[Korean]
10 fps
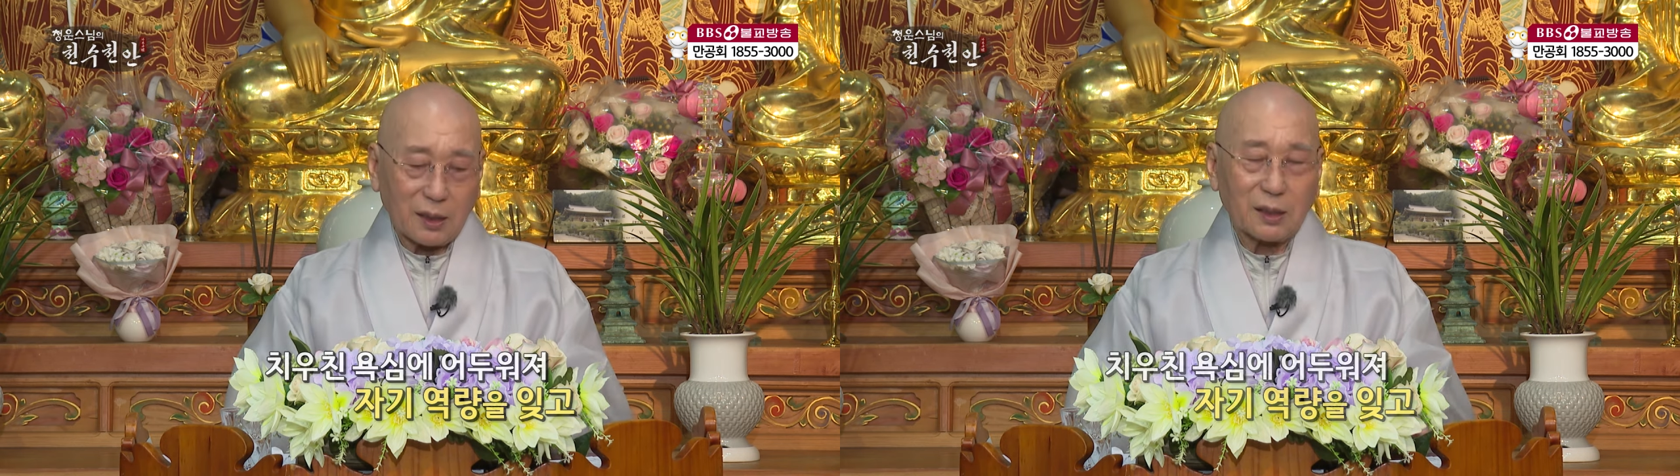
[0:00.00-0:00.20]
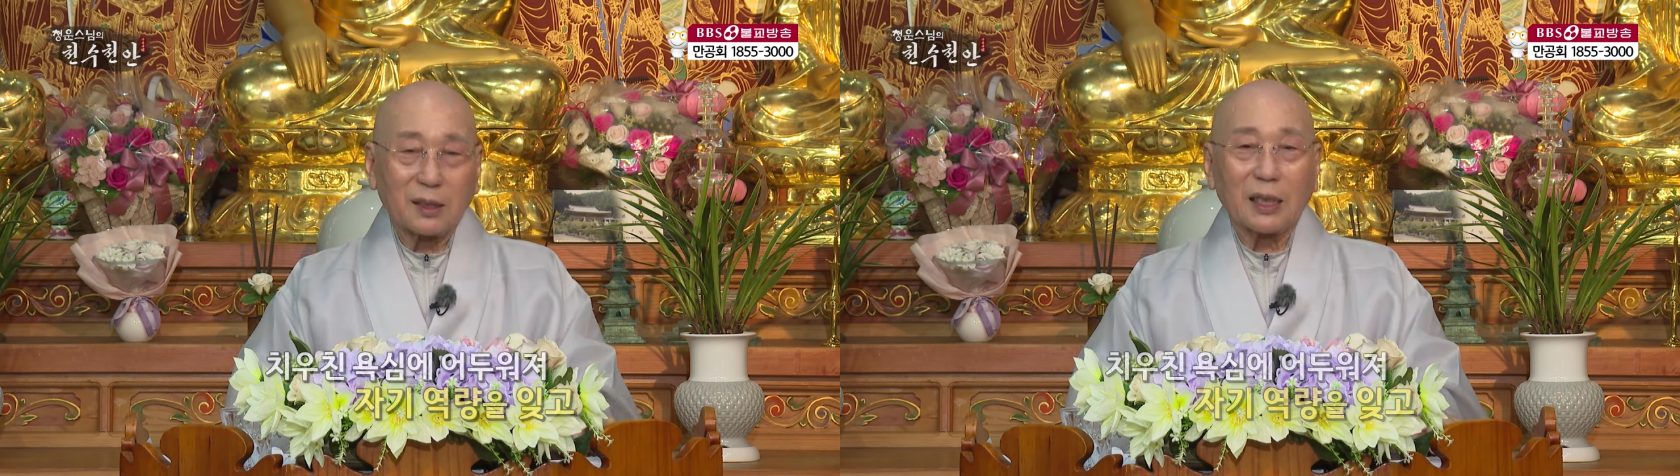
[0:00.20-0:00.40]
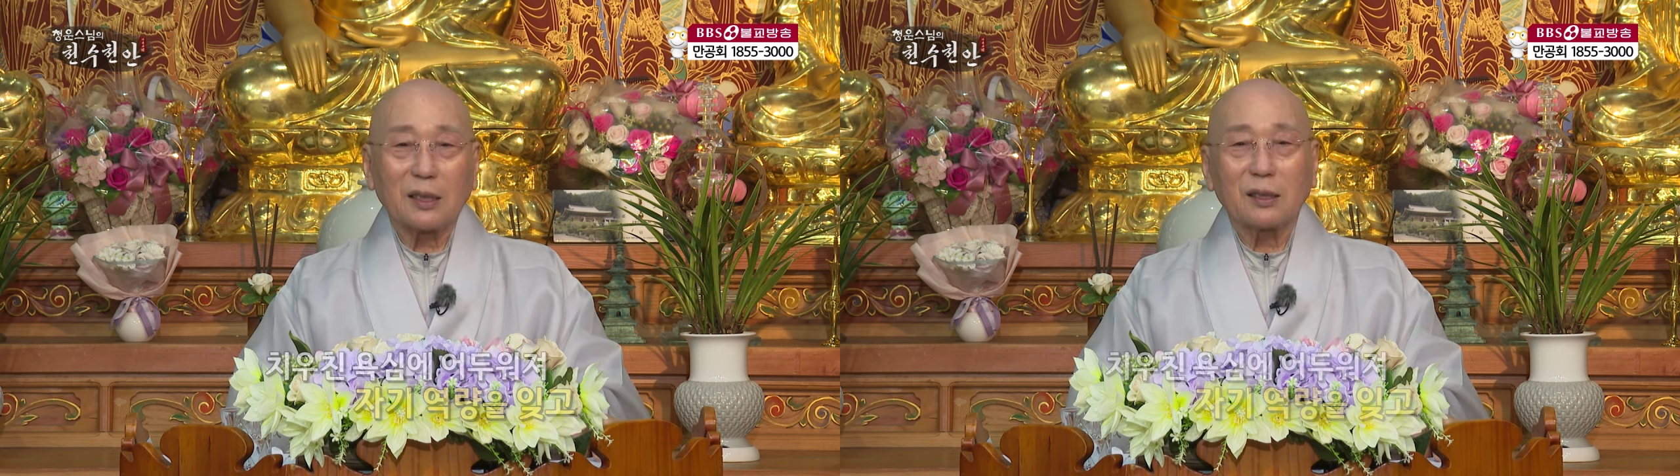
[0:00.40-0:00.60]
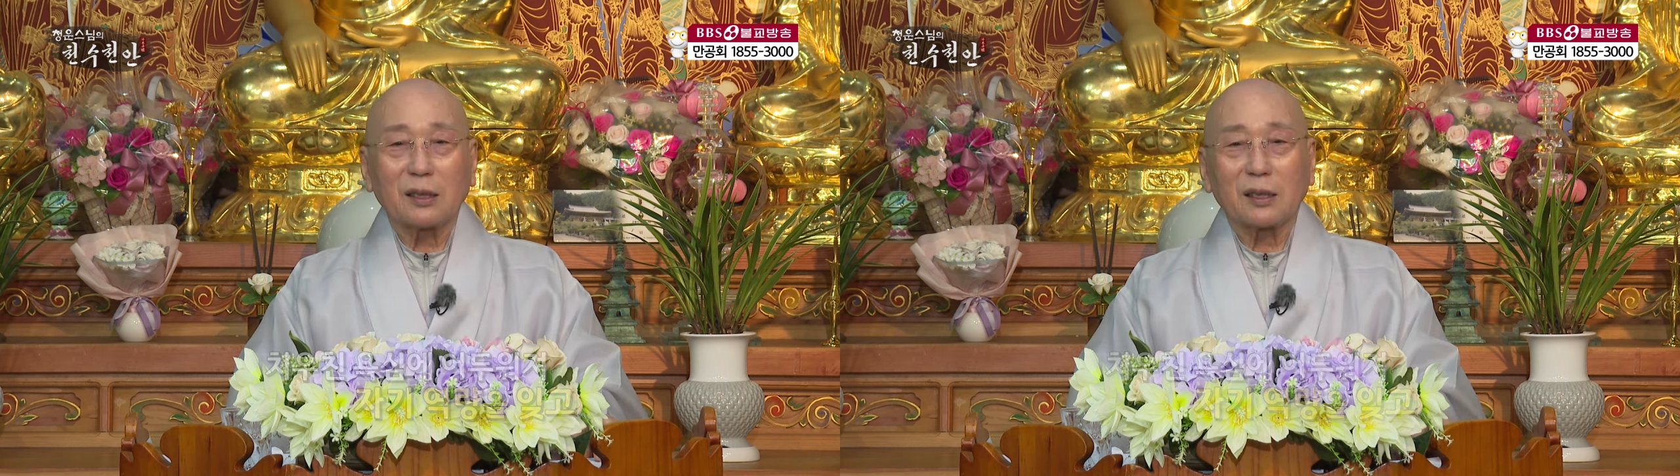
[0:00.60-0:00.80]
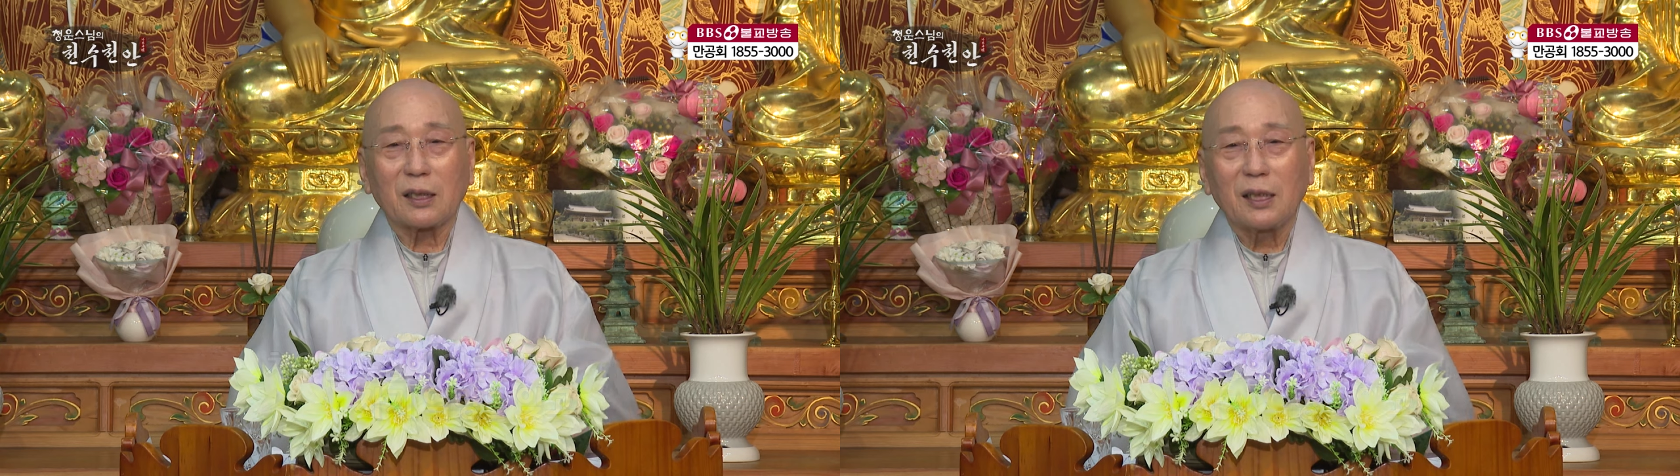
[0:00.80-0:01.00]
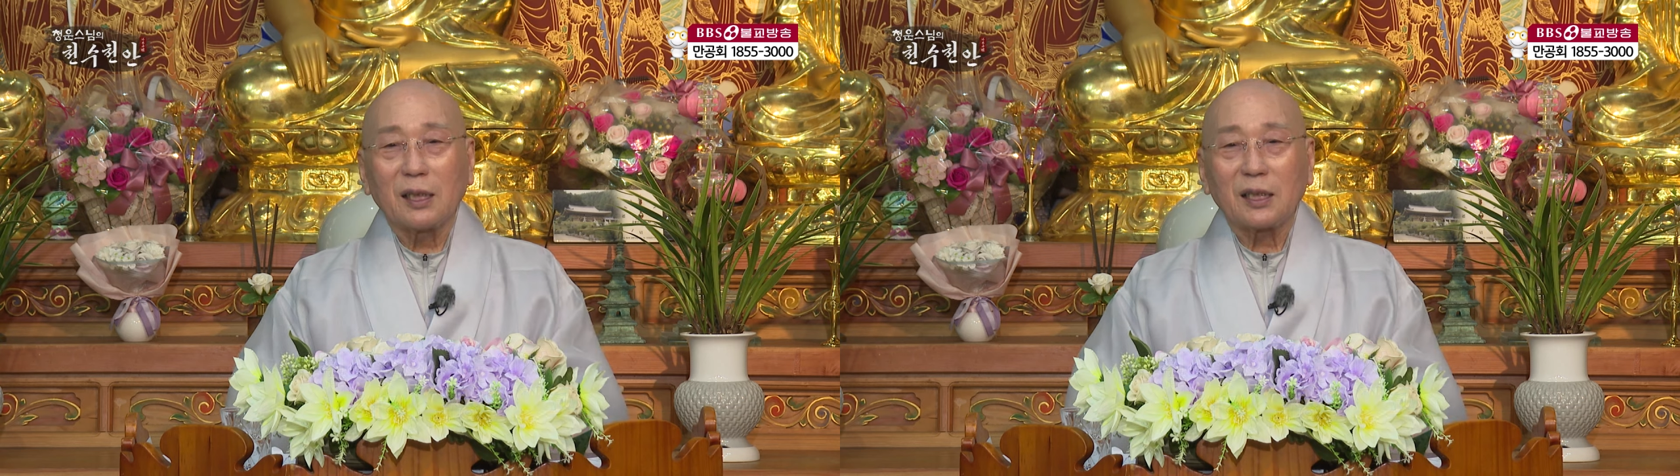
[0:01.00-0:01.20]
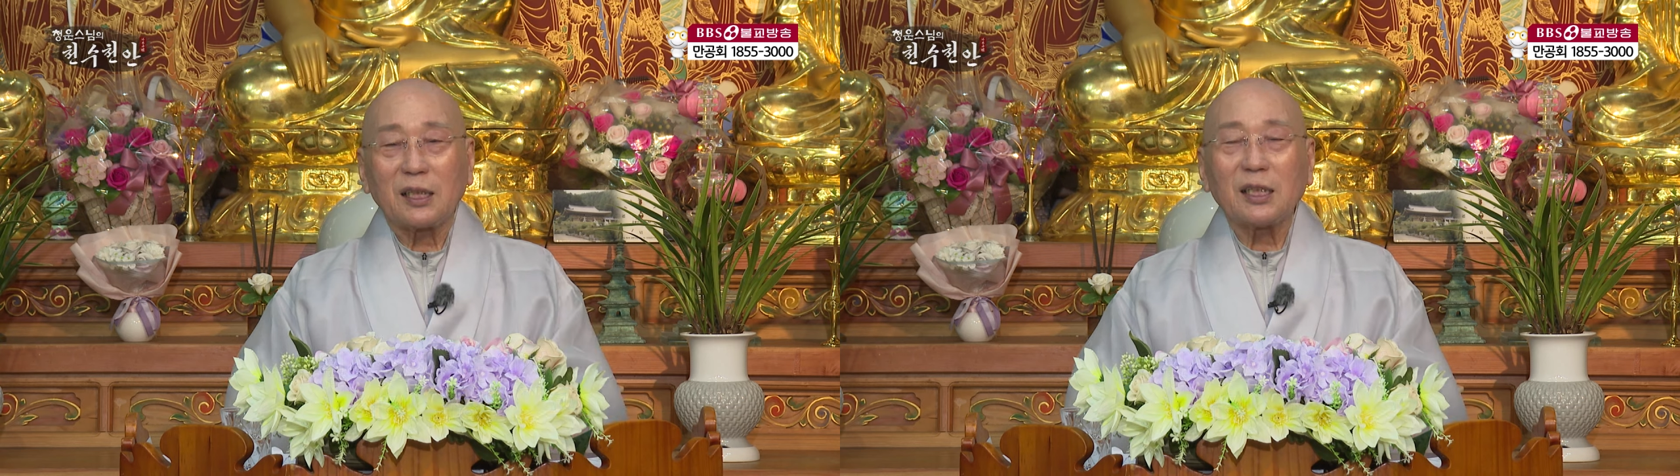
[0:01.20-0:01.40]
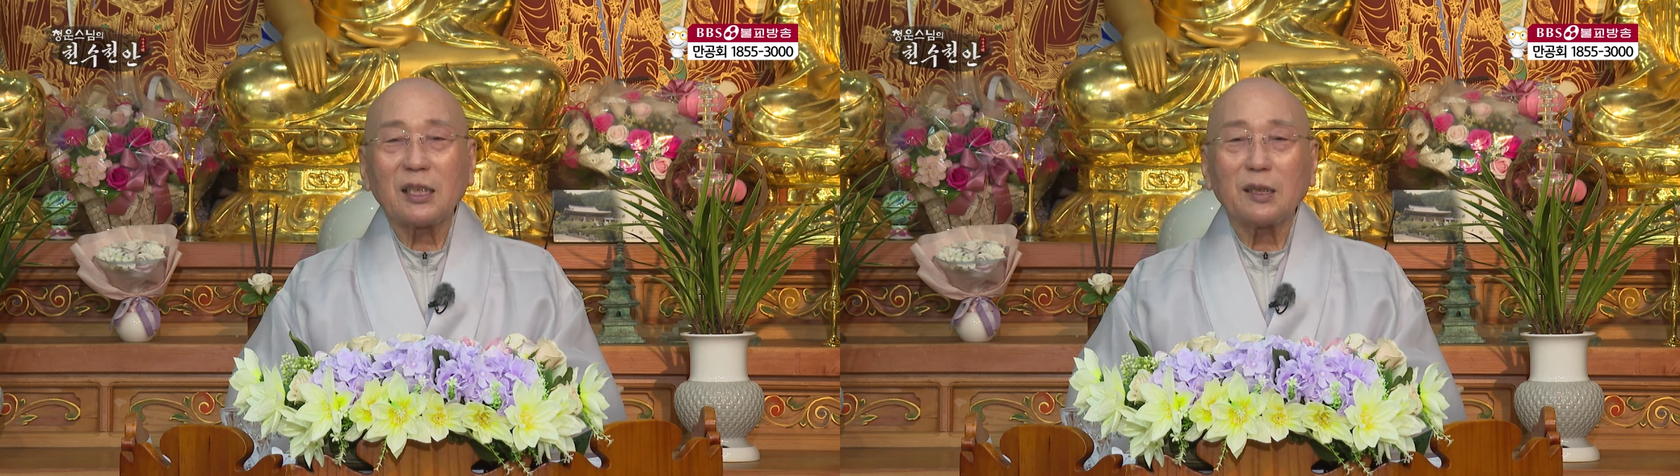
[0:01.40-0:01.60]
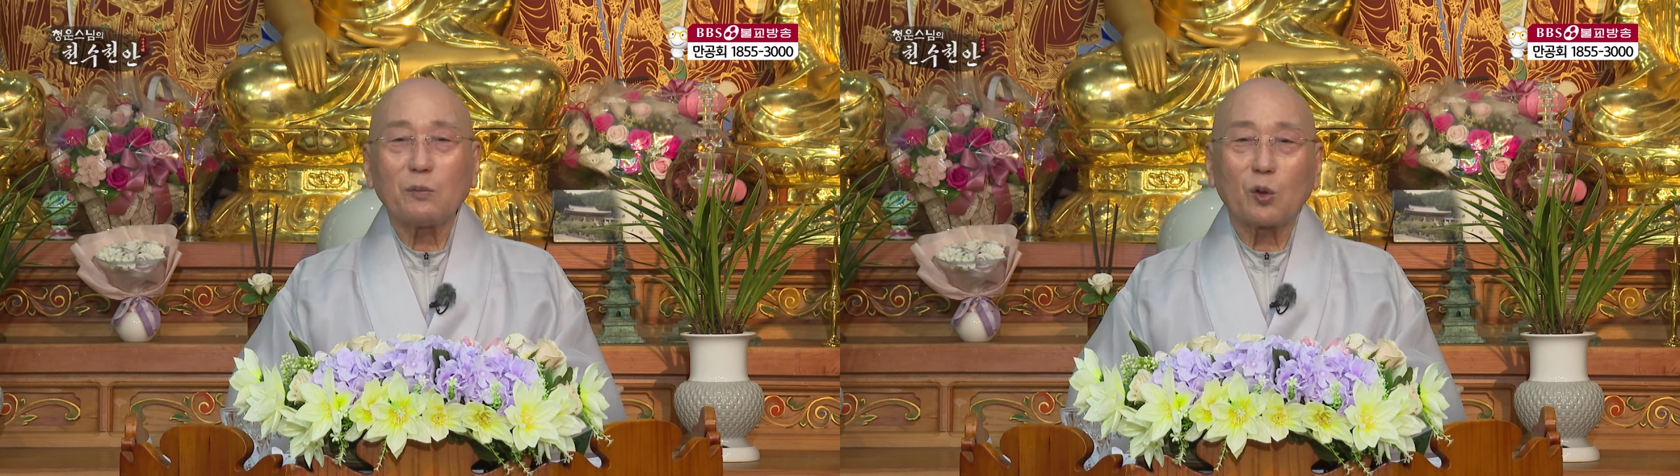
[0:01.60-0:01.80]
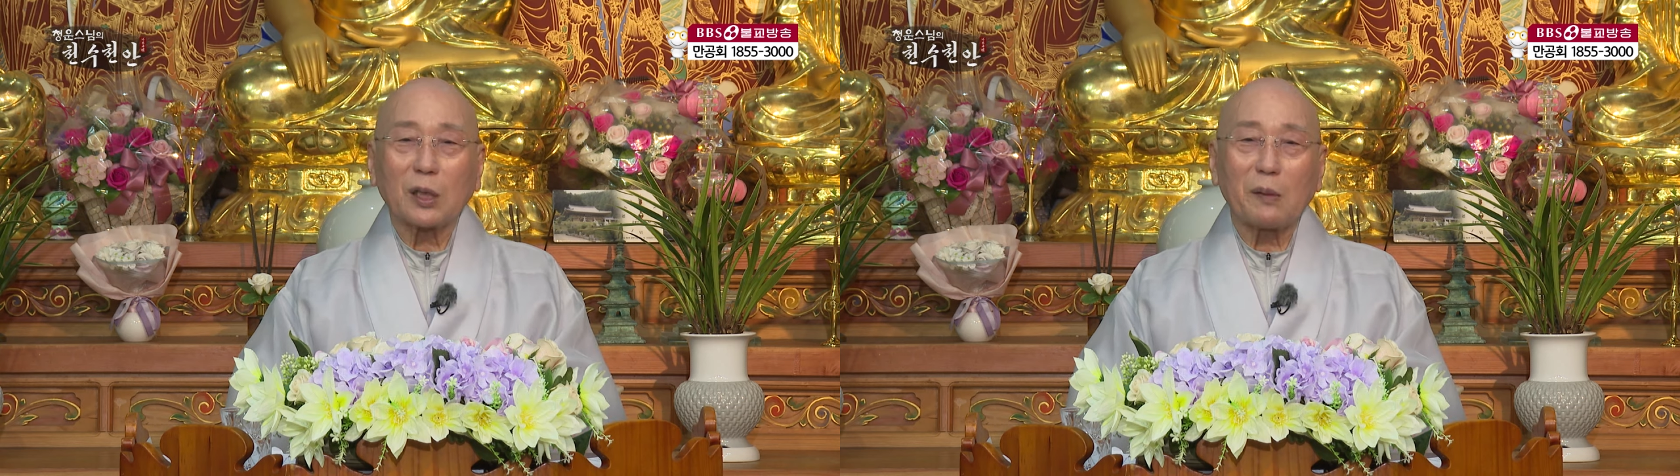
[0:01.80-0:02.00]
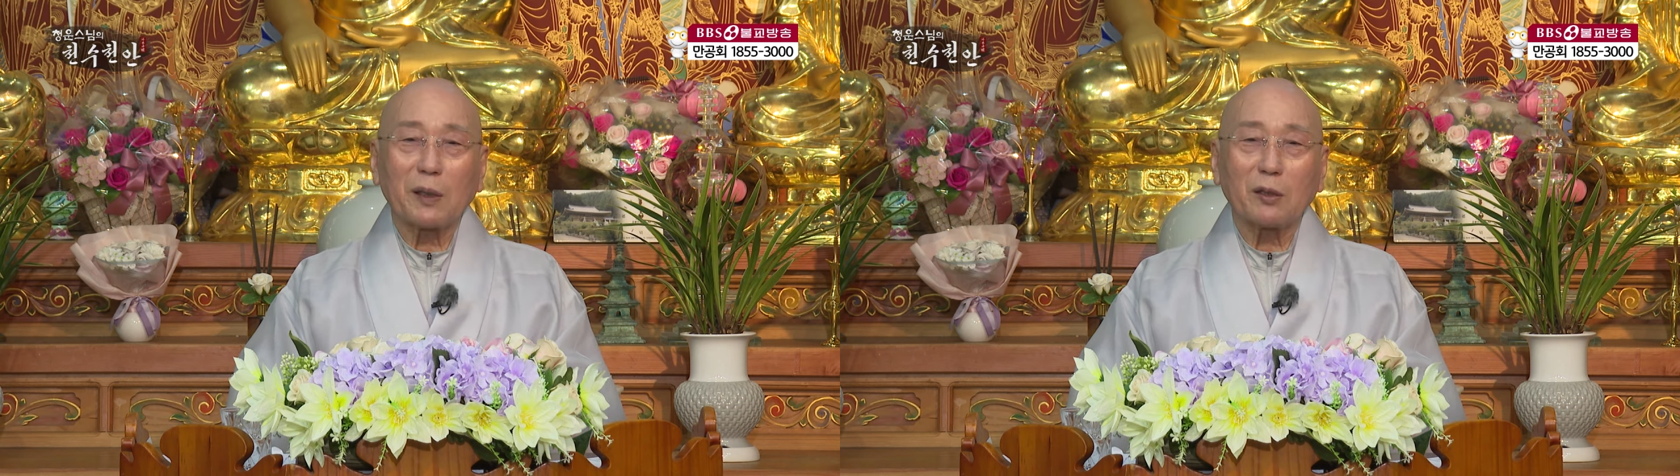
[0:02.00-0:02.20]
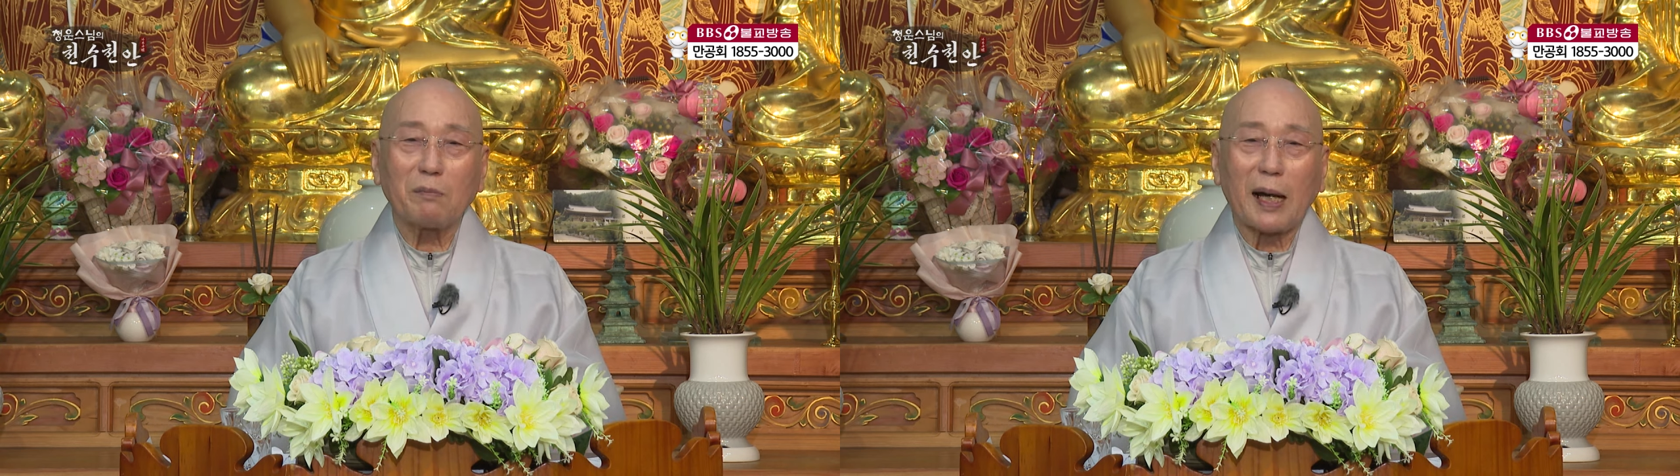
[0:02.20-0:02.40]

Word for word: 그게 이제 이기지 못할 만큼